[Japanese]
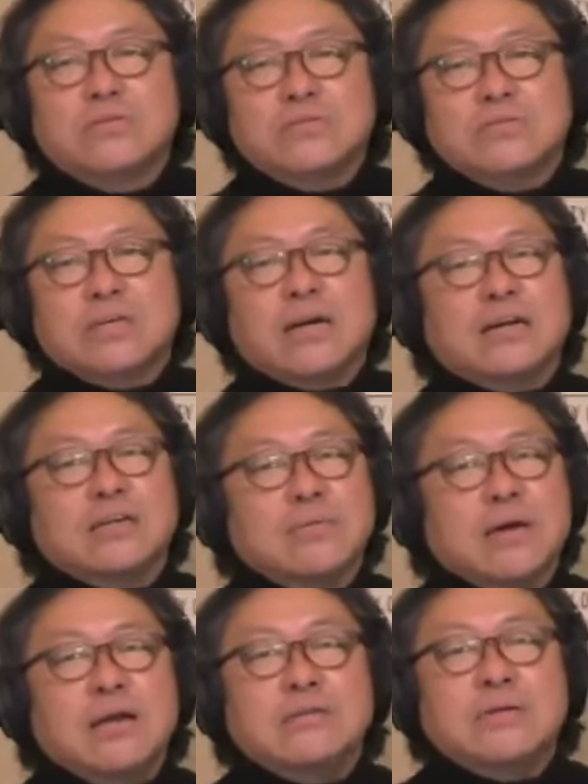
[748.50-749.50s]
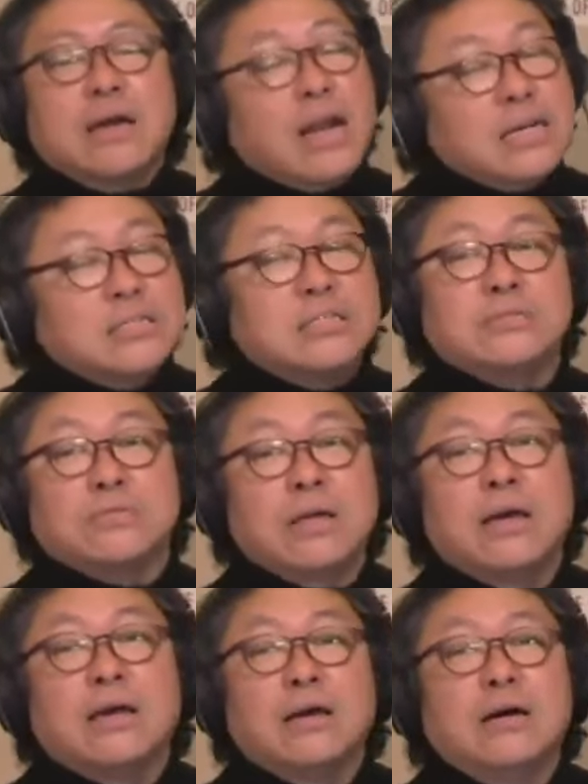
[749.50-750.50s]
榊原郁恵らしいの
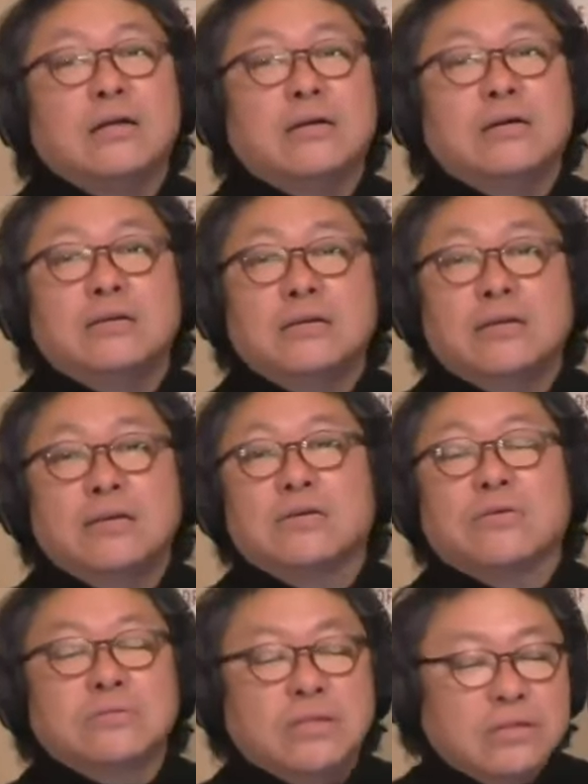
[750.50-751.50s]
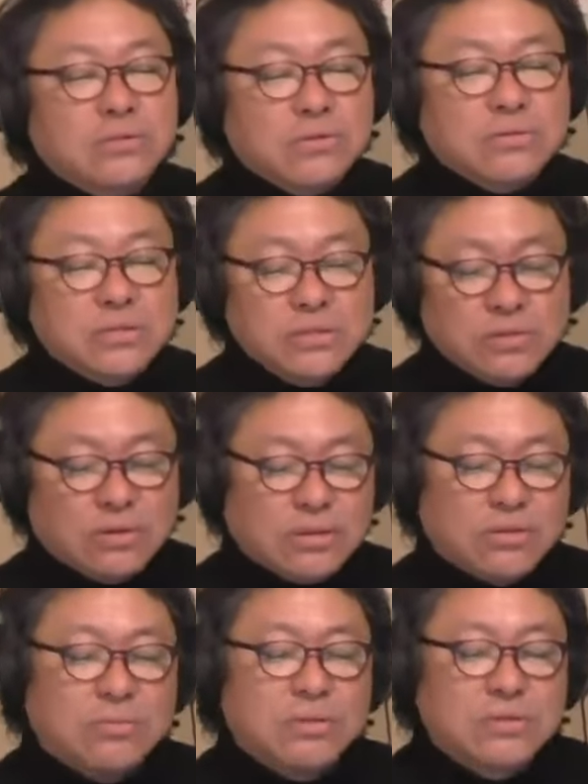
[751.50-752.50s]
でああいい曲だなという印象あっ
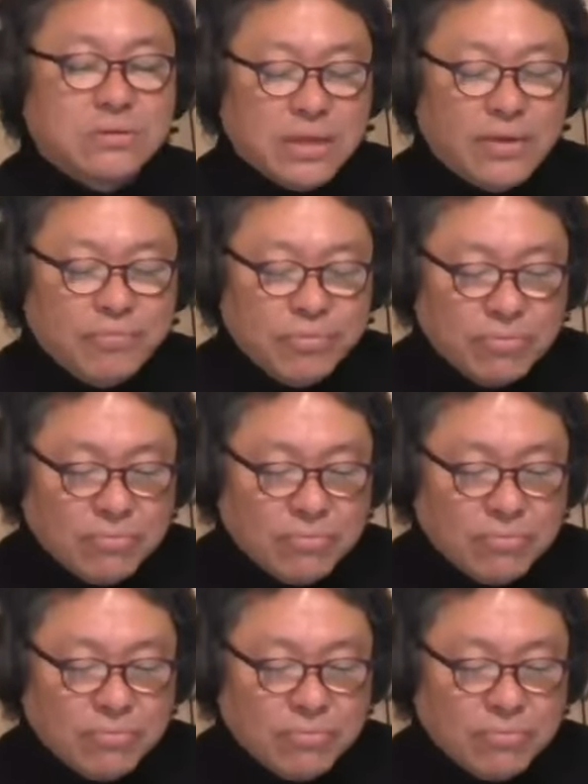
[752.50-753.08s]
たと思うんですよね、